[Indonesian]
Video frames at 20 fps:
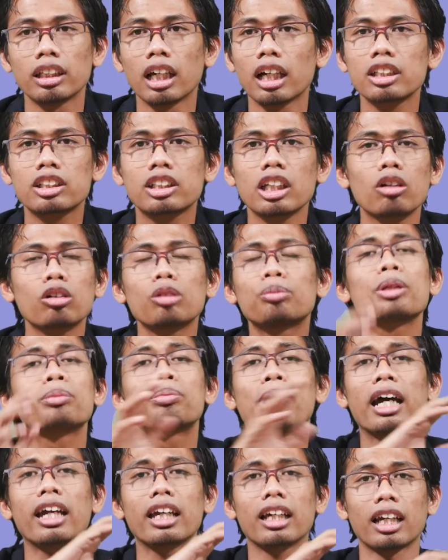yang jauh lebih
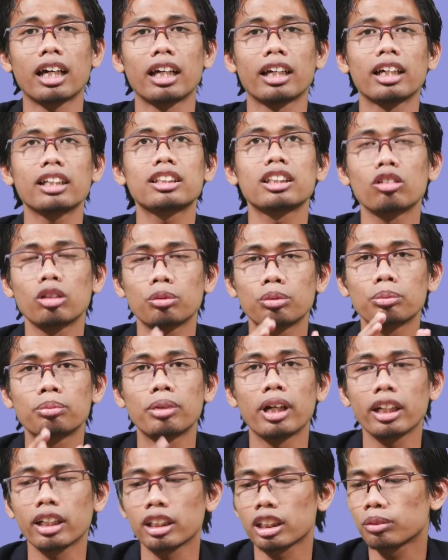baik lah ya jauh lebih
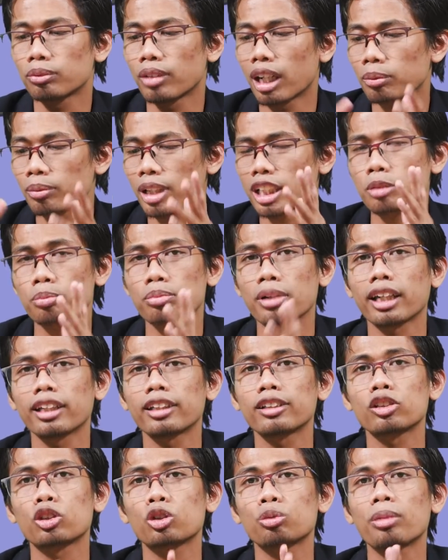baik ketimbang Mas
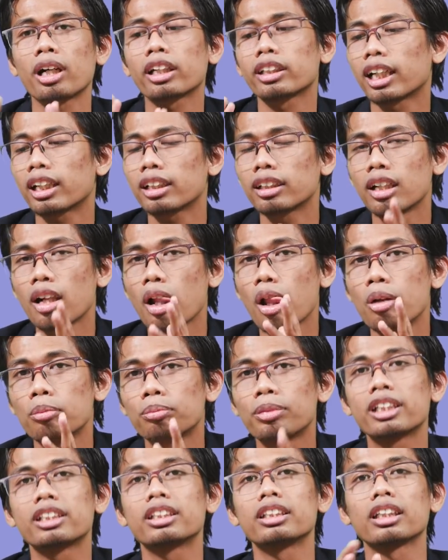Prai Jepang yang
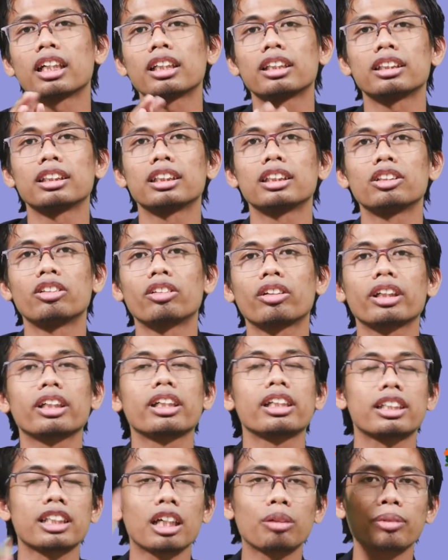bajingan ini
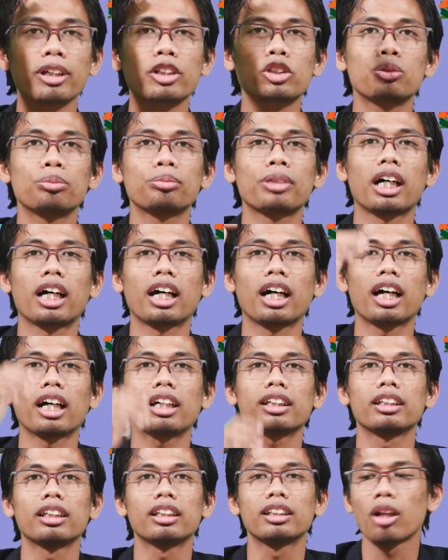oke sampai jumpa
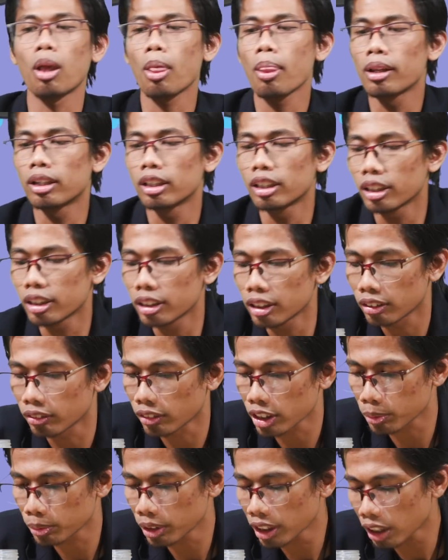ya.
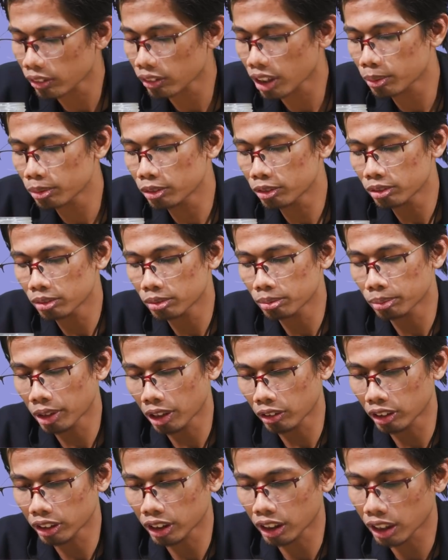Mas Ben apa kamu
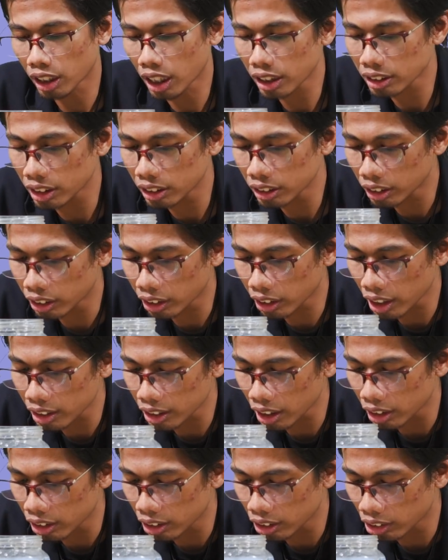melakukan kekerasan ini
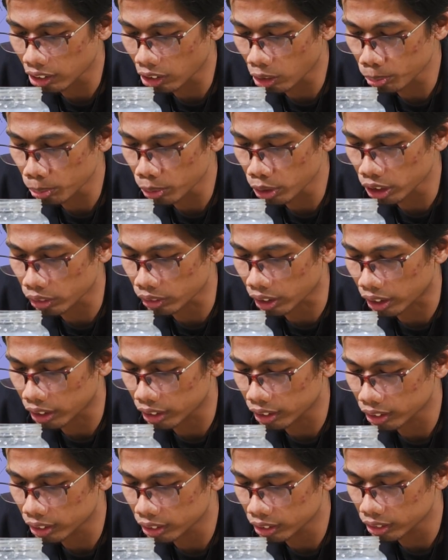kekerasan apa ya Pak
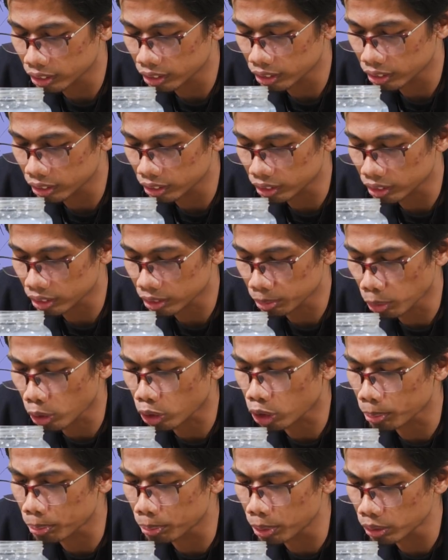Mbok
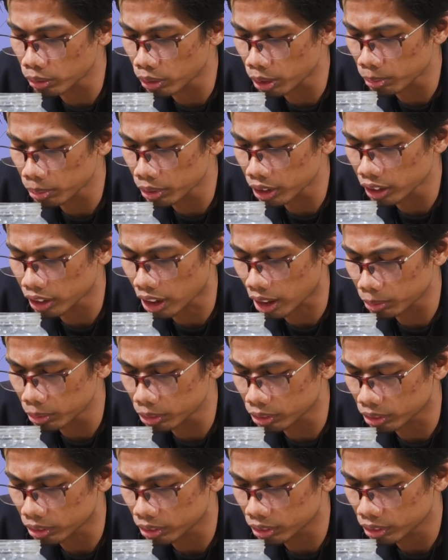gebuk apa piye
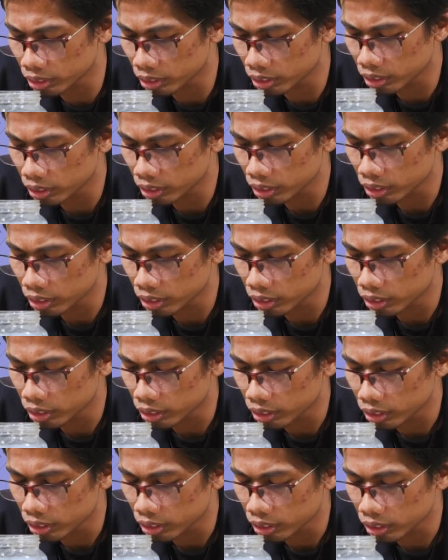yangmu?
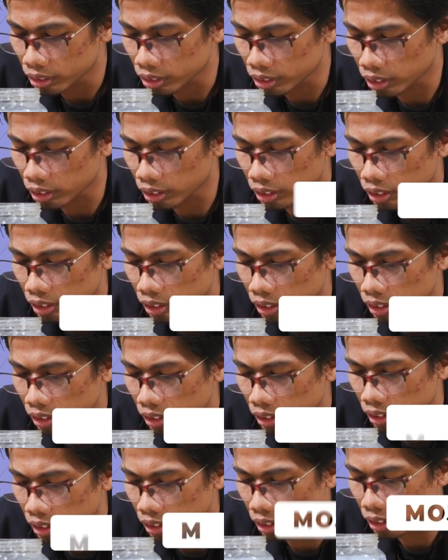
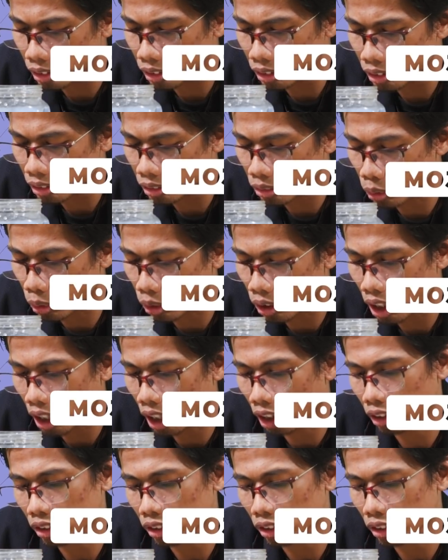Oh, wah